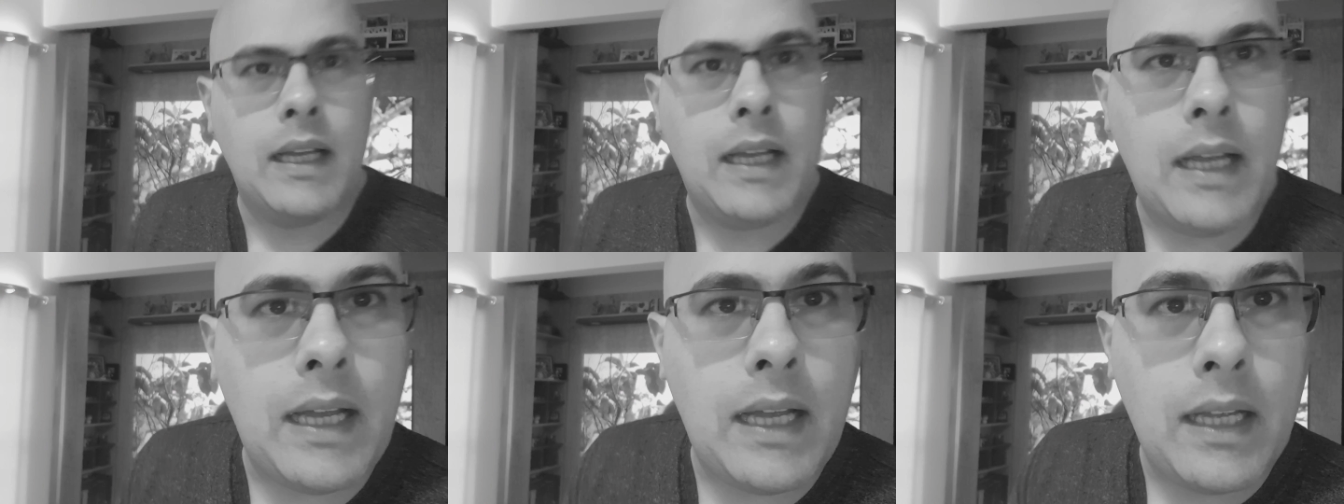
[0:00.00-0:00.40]

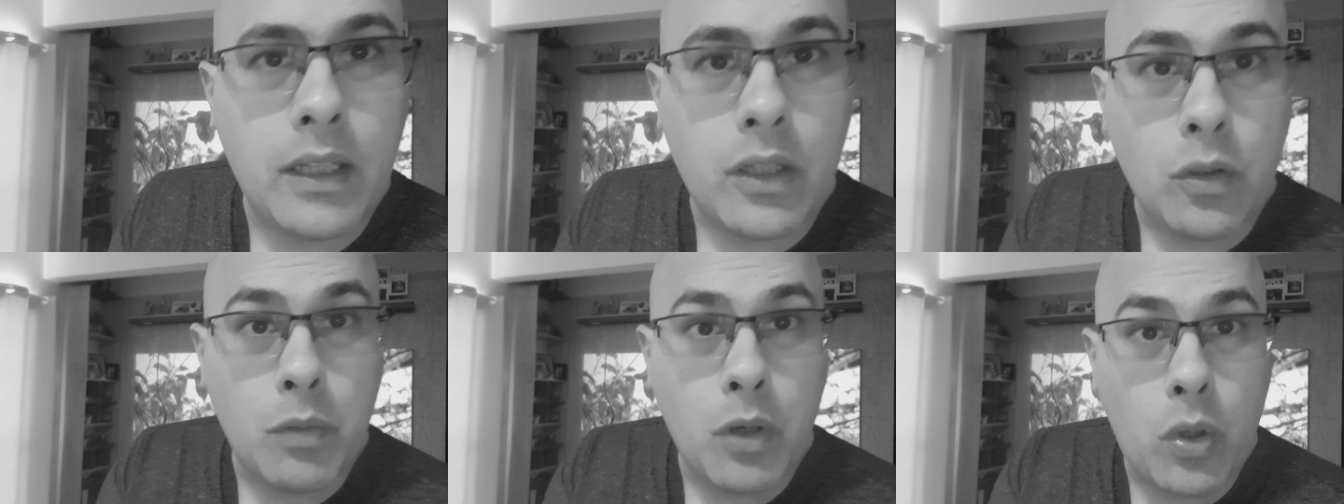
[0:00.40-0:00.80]
Ah,
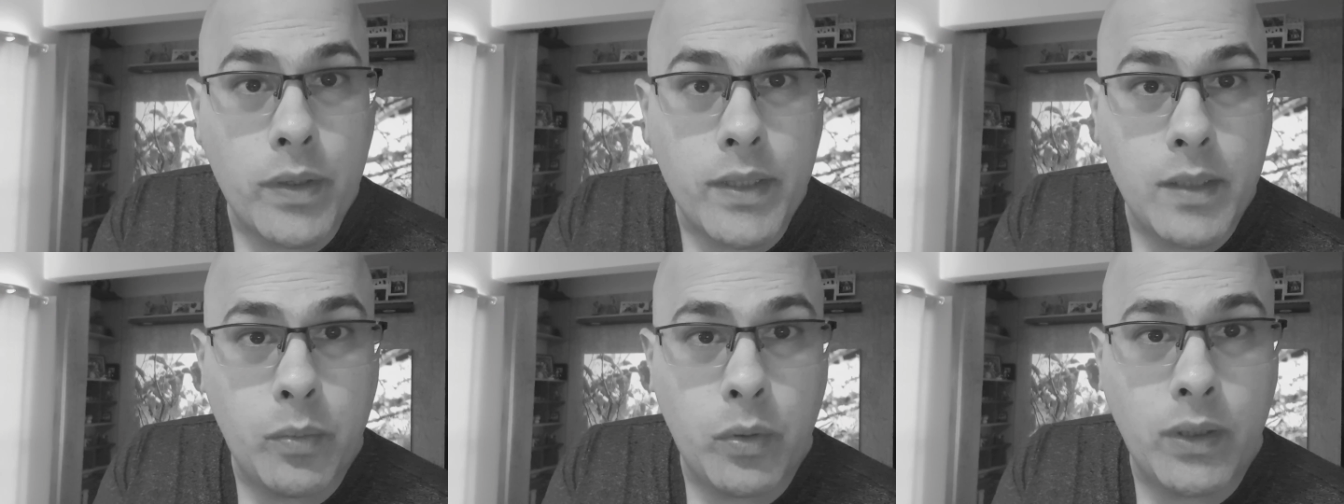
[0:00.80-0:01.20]
e uma
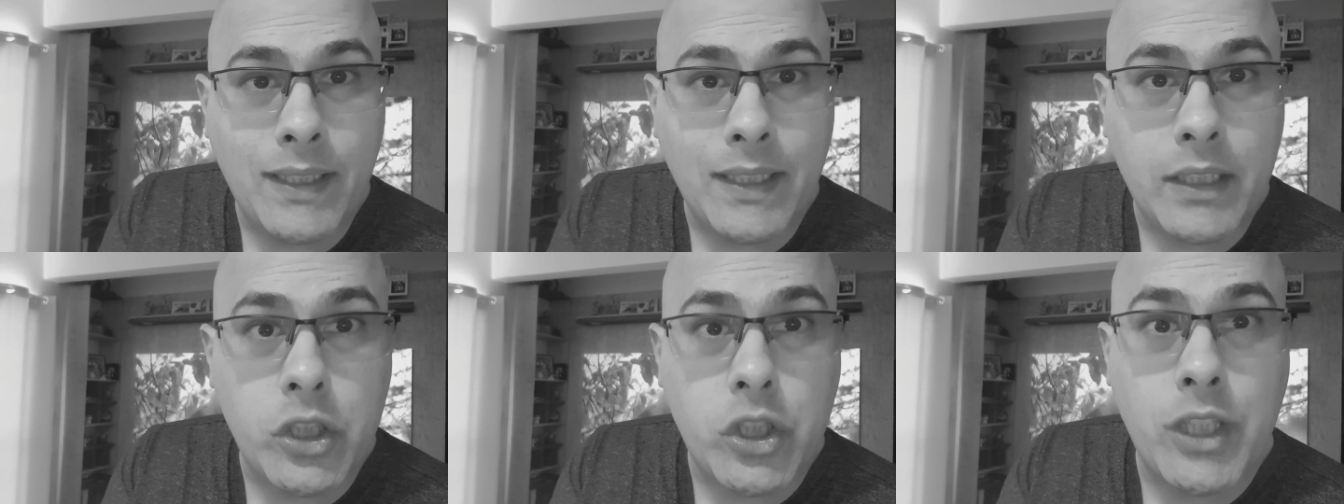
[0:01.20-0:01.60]
coisa
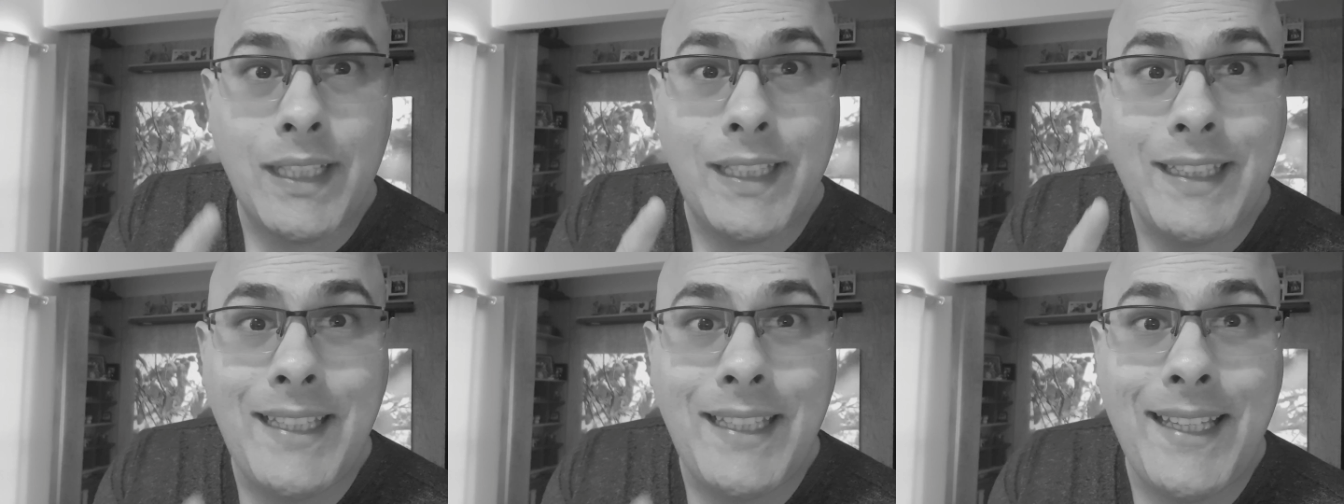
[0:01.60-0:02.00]
importante,
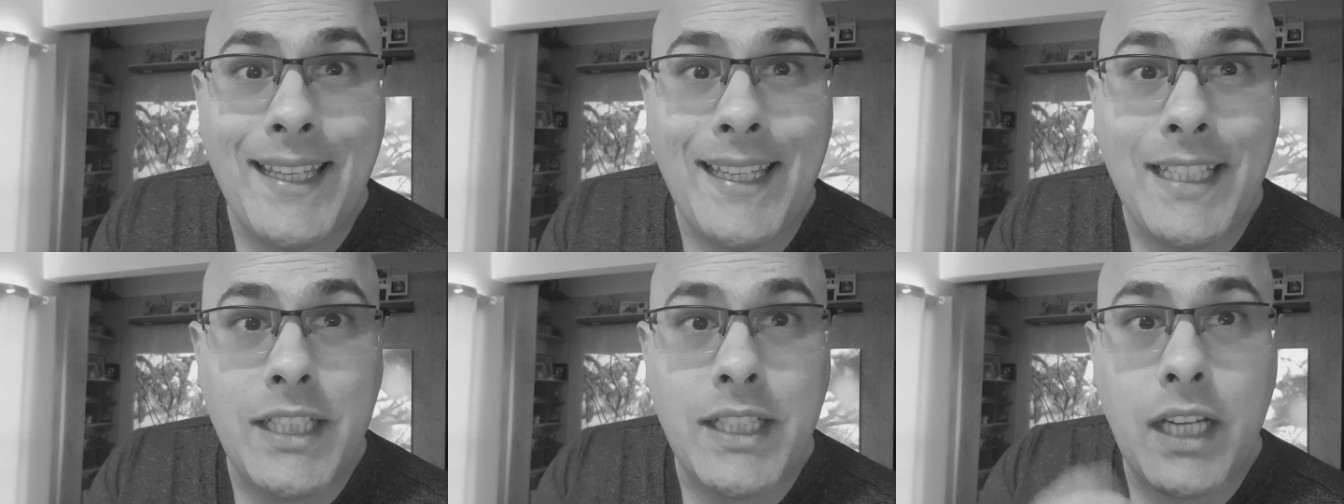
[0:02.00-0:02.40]

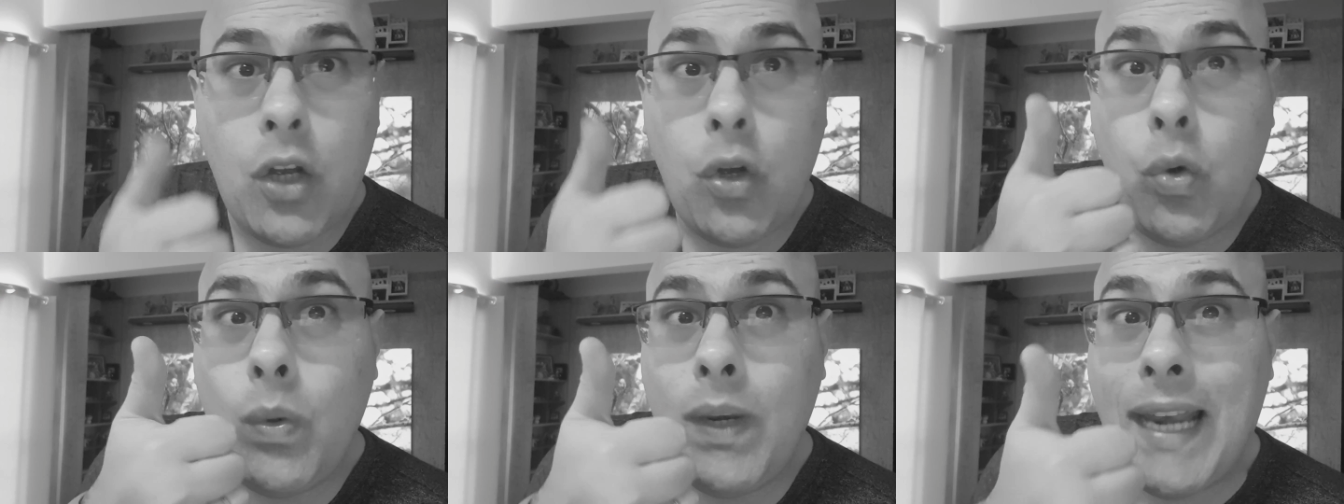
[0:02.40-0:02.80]

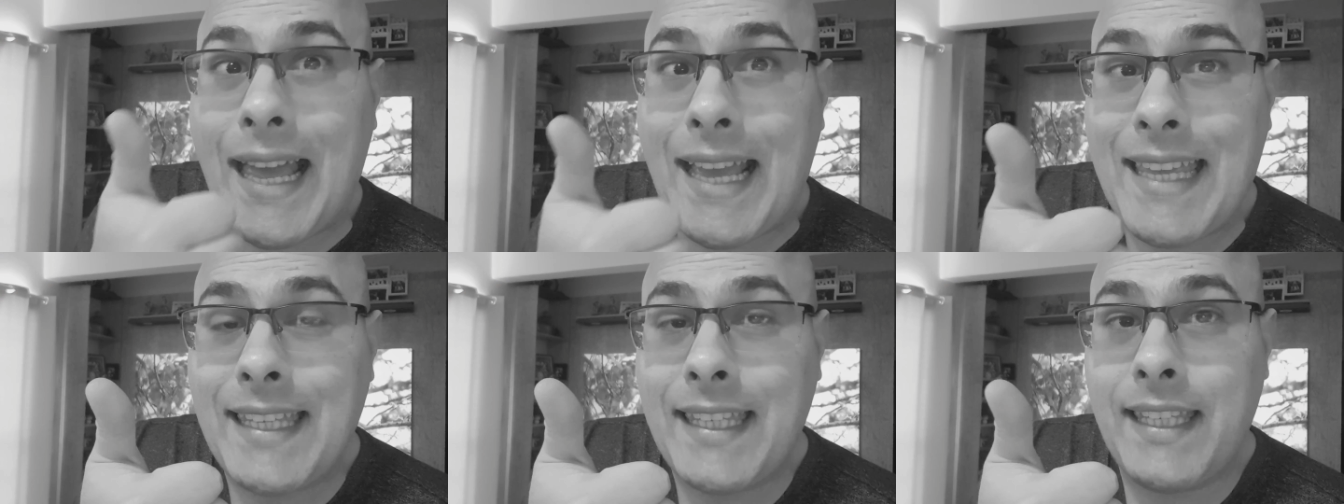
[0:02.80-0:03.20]
deixa o
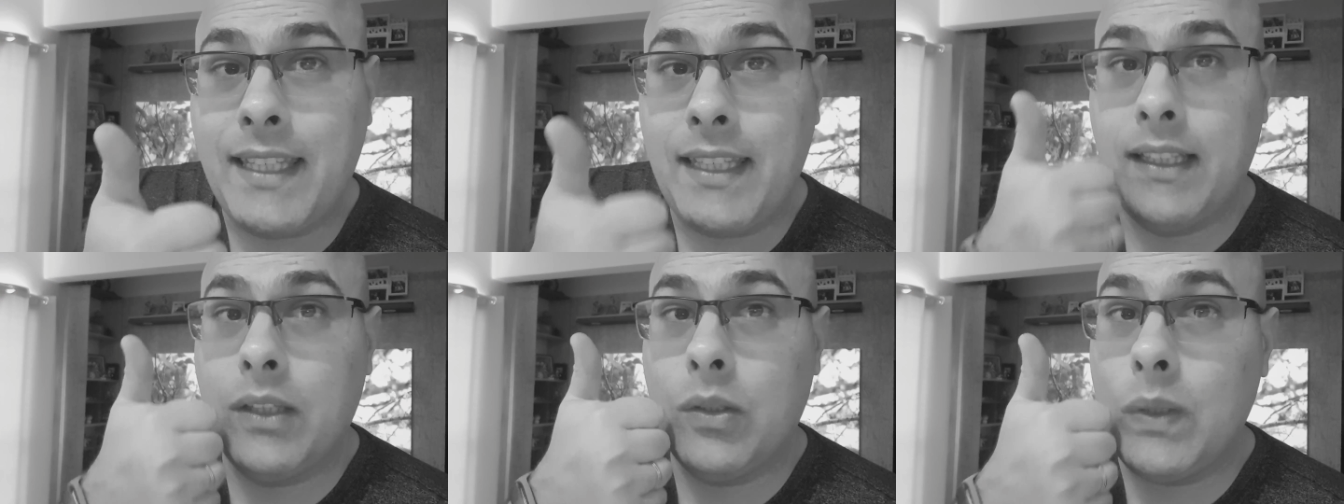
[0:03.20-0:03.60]
like,
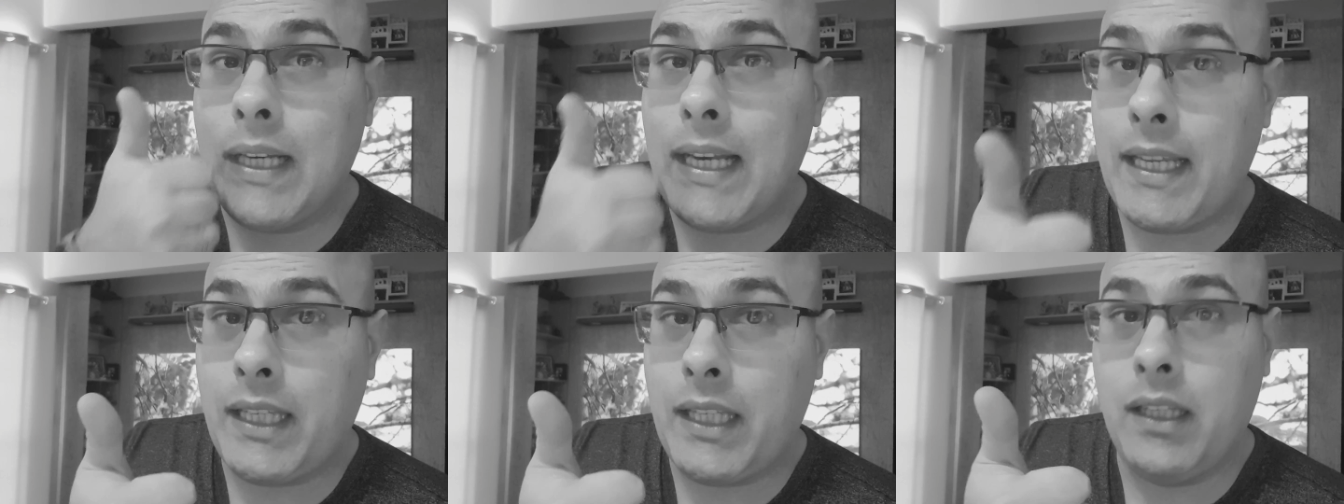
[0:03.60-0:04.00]

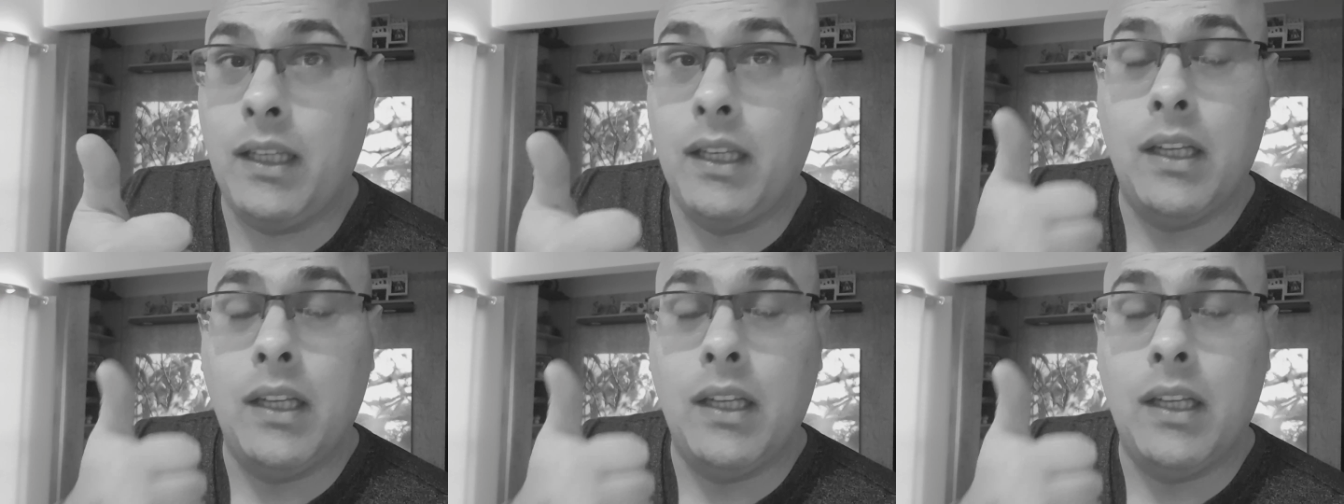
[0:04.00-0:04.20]
like.